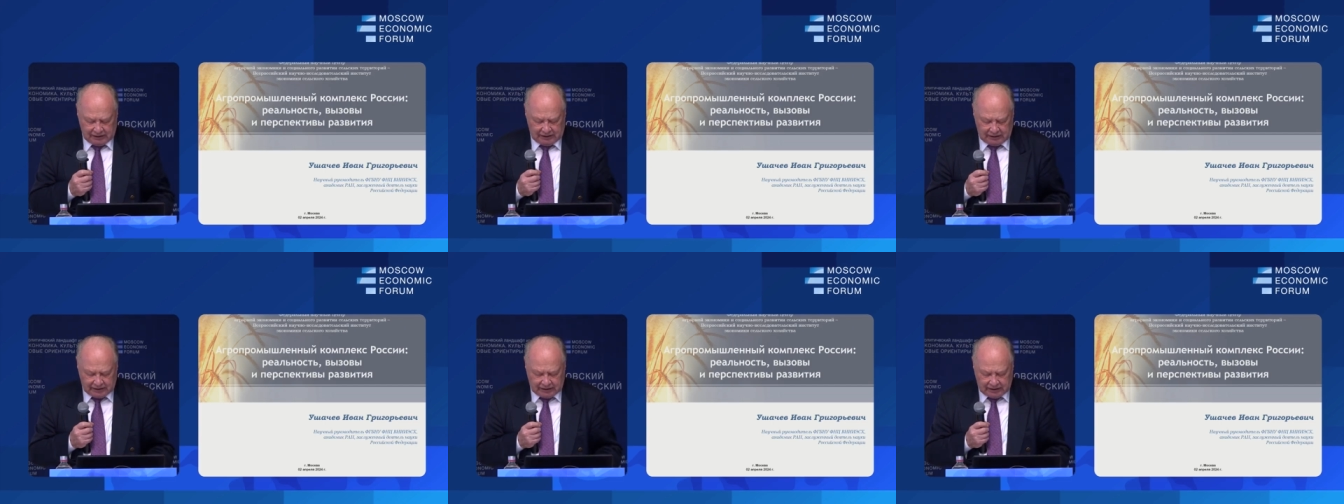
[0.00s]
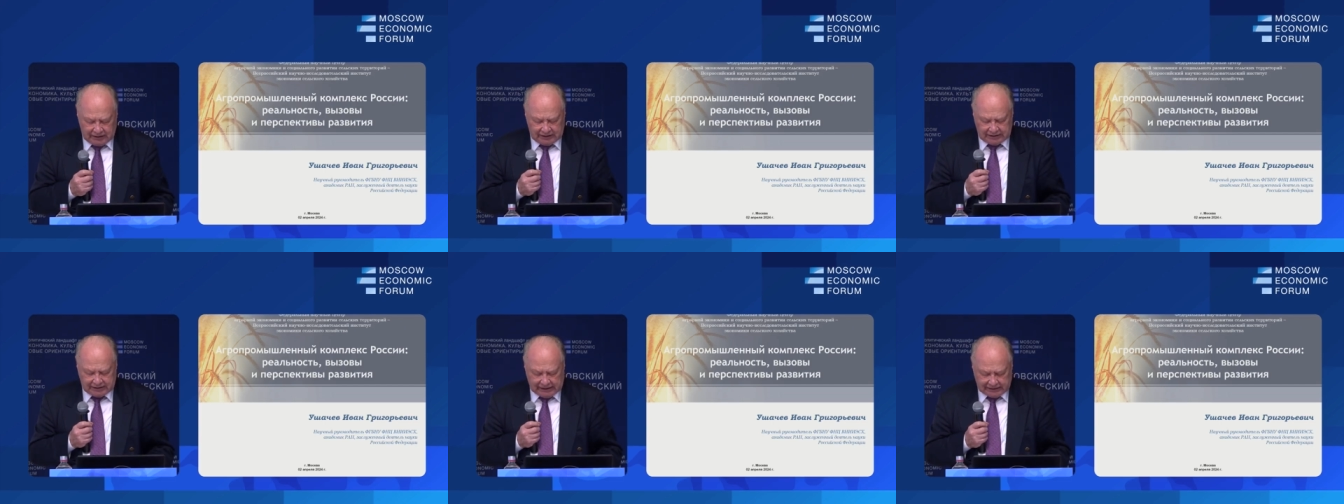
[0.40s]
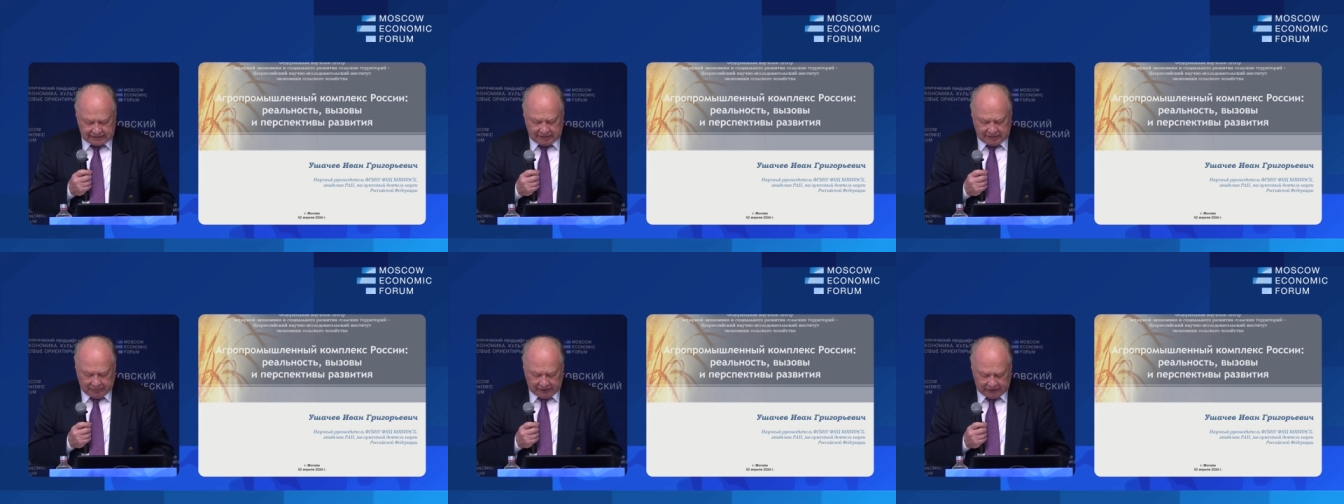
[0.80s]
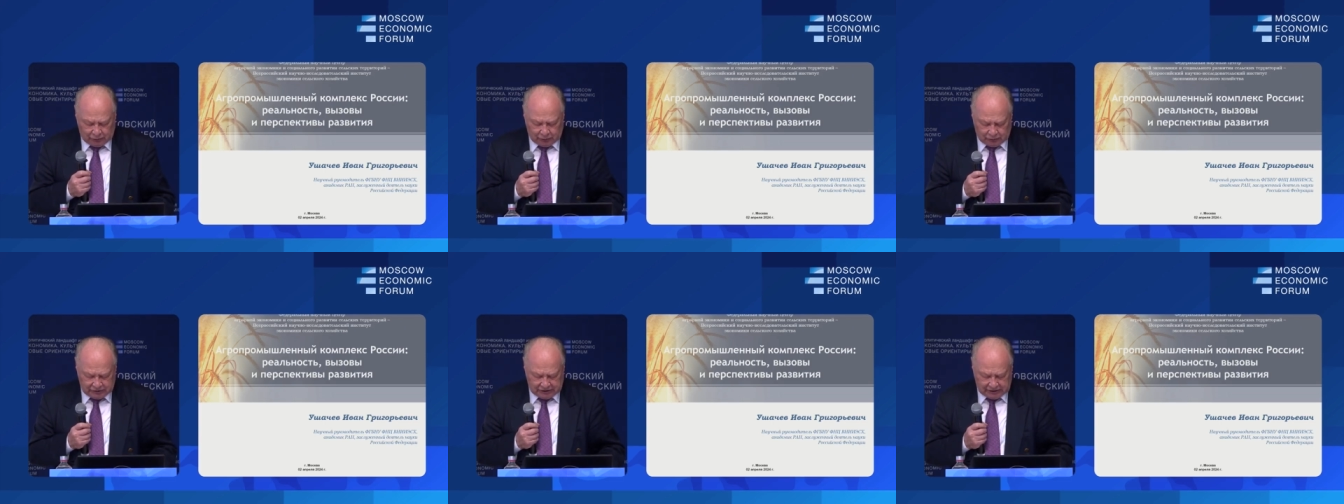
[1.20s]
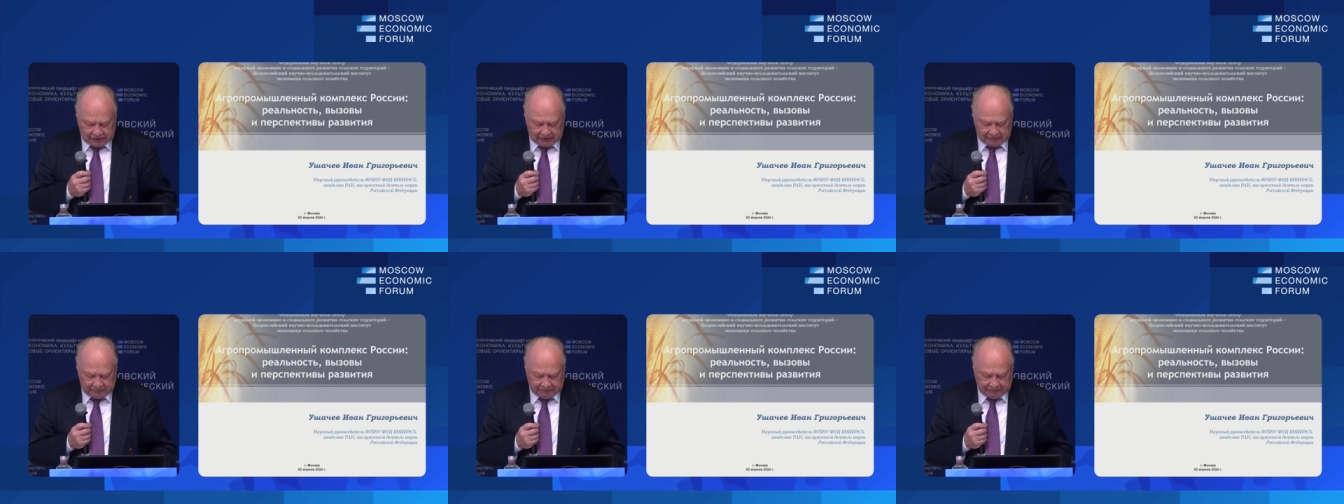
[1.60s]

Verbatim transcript: и реализации продукции.